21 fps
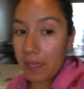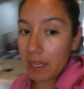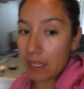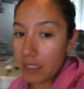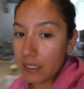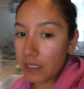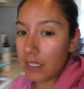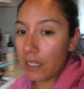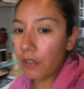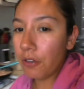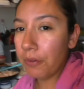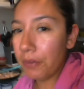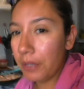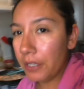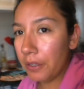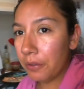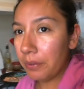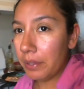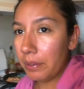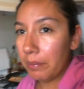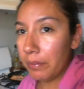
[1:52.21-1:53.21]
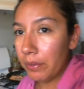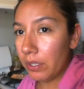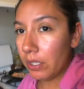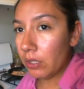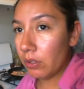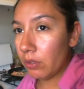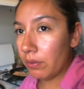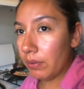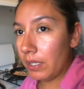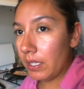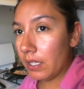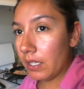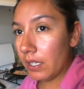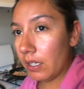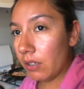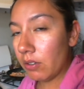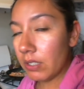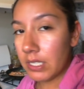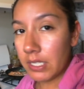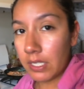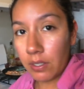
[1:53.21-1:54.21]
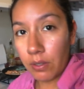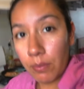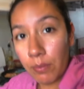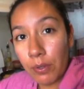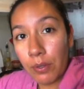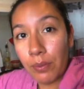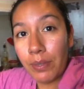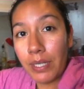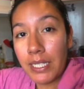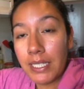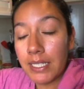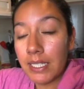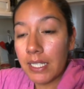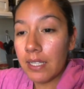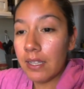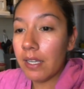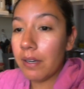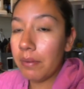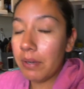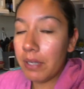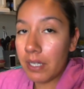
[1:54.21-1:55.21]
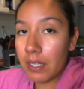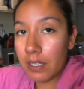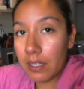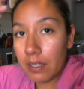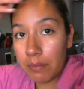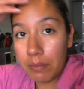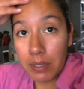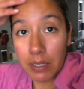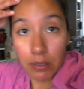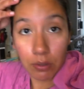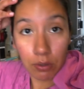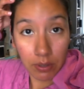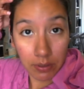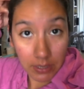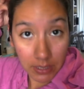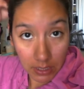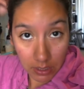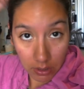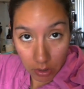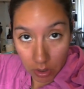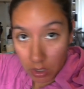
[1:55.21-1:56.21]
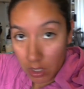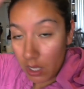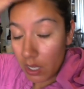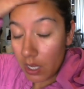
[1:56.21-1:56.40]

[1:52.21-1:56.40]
Está lloviendo bien bonito, bien rico, así como brisita, bien, bien suavecito.